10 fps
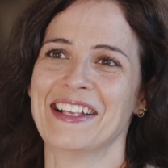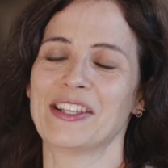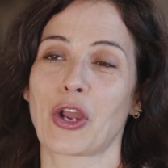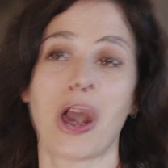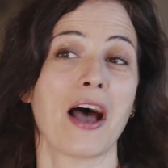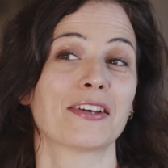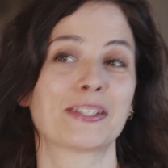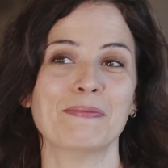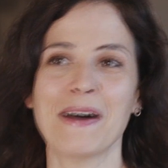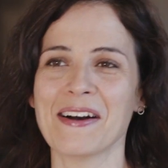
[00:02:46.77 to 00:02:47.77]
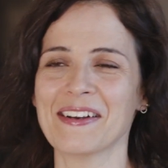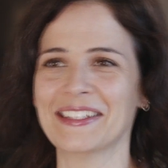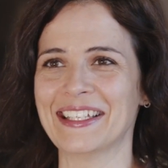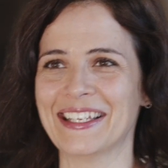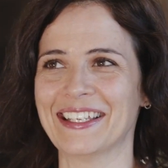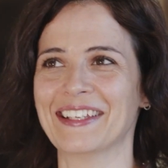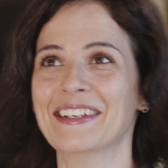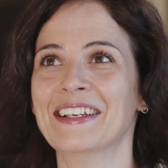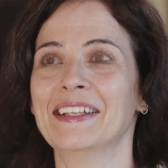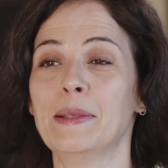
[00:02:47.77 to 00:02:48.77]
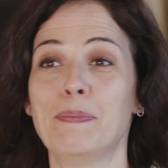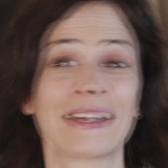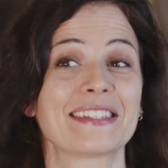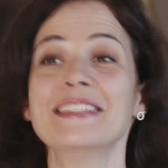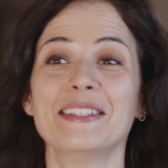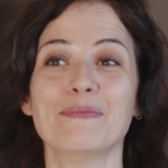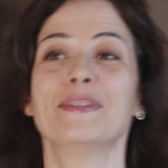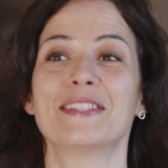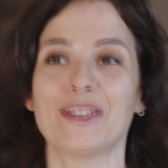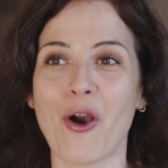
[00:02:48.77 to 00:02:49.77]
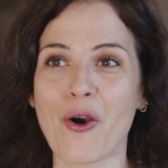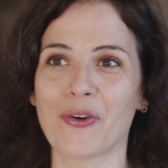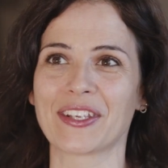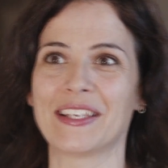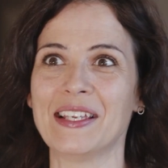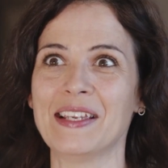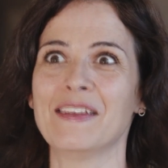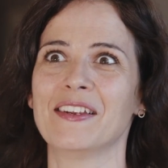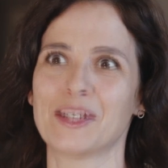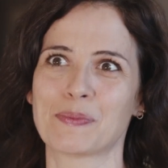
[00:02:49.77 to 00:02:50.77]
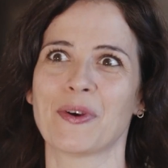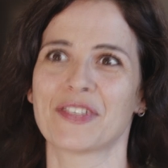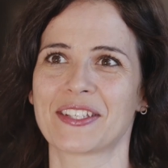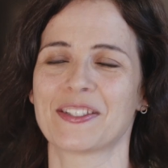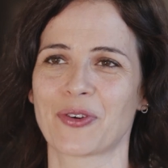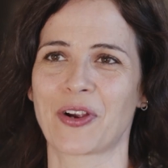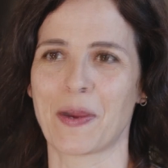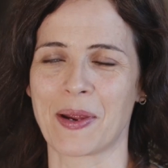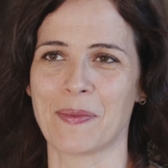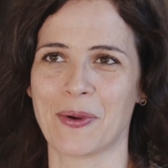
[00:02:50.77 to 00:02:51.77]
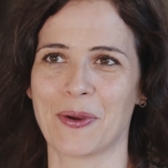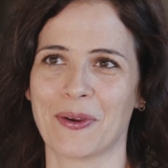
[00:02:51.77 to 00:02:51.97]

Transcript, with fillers: des, relâchements, des, pertes d'inhibition qui, je pense, qui sont quand même